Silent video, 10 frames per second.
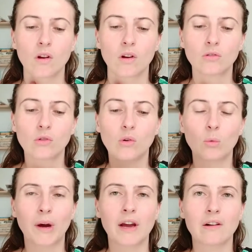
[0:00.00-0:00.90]
de,
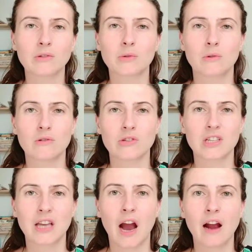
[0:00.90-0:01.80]
compréhension en
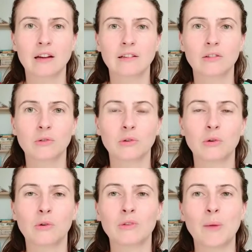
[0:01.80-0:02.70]
général que,
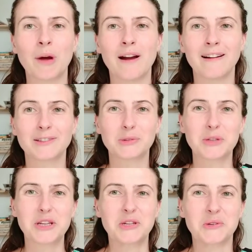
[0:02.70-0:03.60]
l'on n'a pas tous
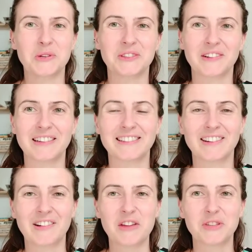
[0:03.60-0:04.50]
les jours dans,
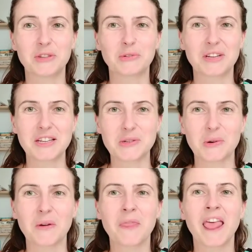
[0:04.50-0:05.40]
la vie de tous les
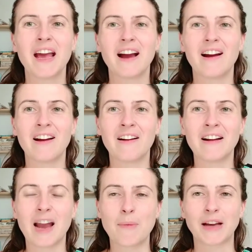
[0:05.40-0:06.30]
jours.
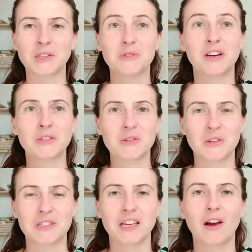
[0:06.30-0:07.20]
Euh, la personne va se
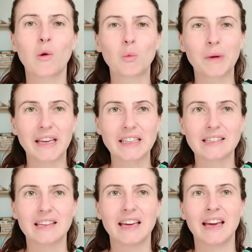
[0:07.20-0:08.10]
sentir
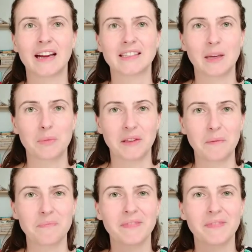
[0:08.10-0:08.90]
comprise et acceptée.